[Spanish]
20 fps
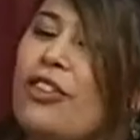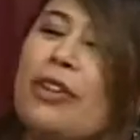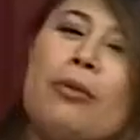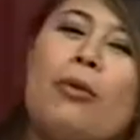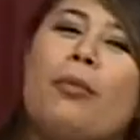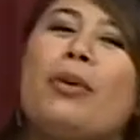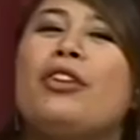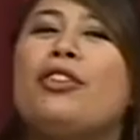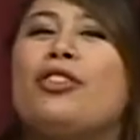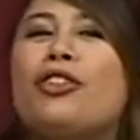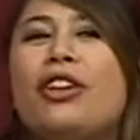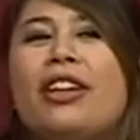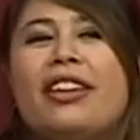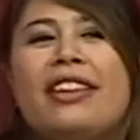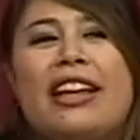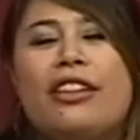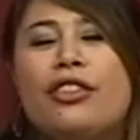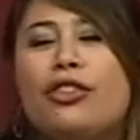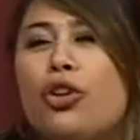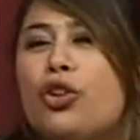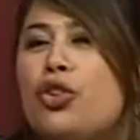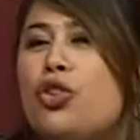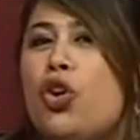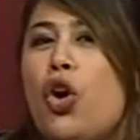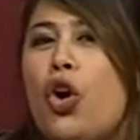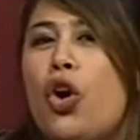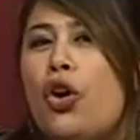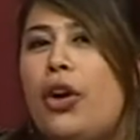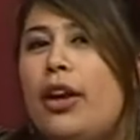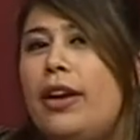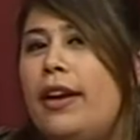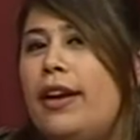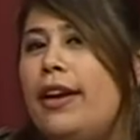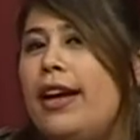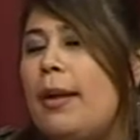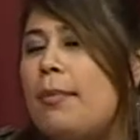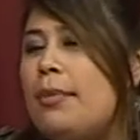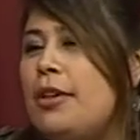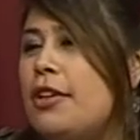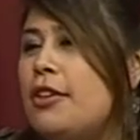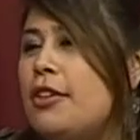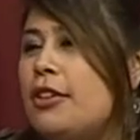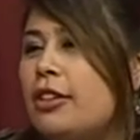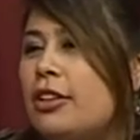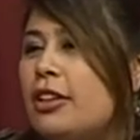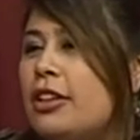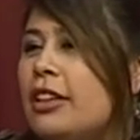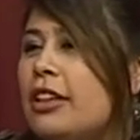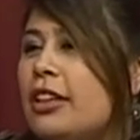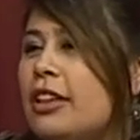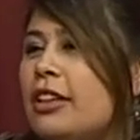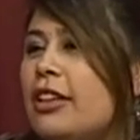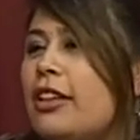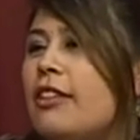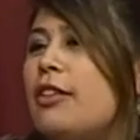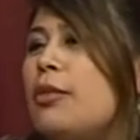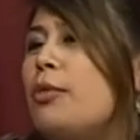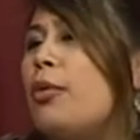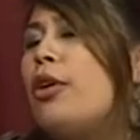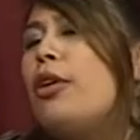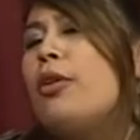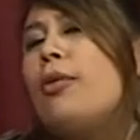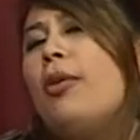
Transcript: momento de tantos no en el camino? Decir, bueno,